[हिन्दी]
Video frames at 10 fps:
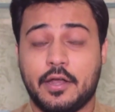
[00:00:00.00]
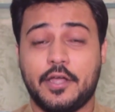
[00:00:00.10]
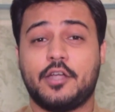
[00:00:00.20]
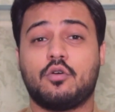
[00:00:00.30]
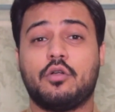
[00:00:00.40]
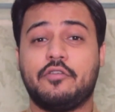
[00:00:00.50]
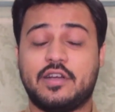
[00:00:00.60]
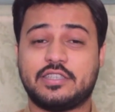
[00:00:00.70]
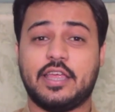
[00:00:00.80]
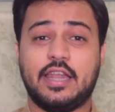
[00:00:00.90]
रेट को
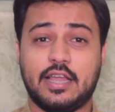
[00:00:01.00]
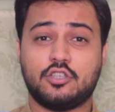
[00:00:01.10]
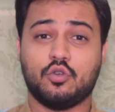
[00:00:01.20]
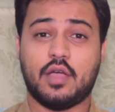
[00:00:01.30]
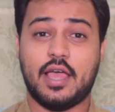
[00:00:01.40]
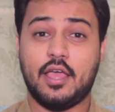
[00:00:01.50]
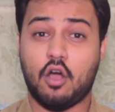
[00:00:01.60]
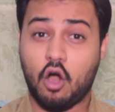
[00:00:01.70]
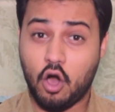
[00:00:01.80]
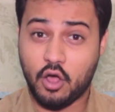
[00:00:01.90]
रिवर्स गेर लग चुका है
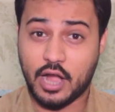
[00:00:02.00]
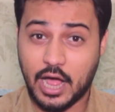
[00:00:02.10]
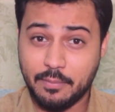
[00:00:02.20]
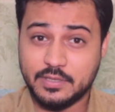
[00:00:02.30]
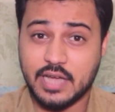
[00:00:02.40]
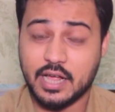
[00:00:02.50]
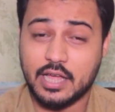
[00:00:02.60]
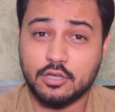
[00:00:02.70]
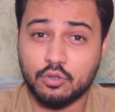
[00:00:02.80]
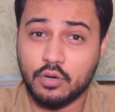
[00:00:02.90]
और अब
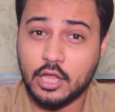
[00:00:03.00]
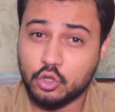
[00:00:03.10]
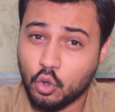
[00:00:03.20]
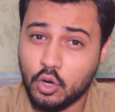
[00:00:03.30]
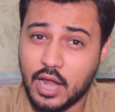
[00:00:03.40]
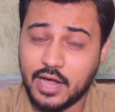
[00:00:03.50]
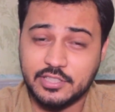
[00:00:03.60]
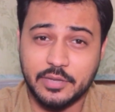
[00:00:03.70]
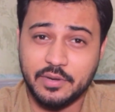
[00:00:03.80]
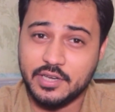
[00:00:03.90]
जाकर सोना दो
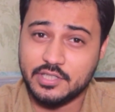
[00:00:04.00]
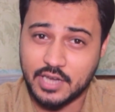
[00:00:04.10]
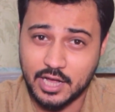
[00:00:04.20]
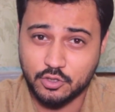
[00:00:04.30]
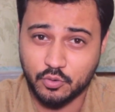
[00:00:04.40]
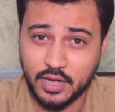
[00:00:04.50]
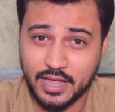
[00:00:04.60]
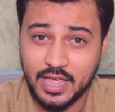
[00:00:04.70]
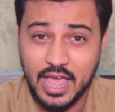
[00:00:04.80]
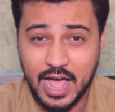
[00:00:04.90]
लाख से भी नीचे आ चुका
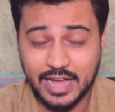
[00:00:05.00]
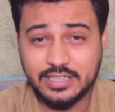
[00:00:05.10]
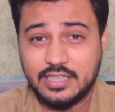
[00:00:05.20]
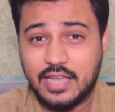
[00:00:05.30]
है आज की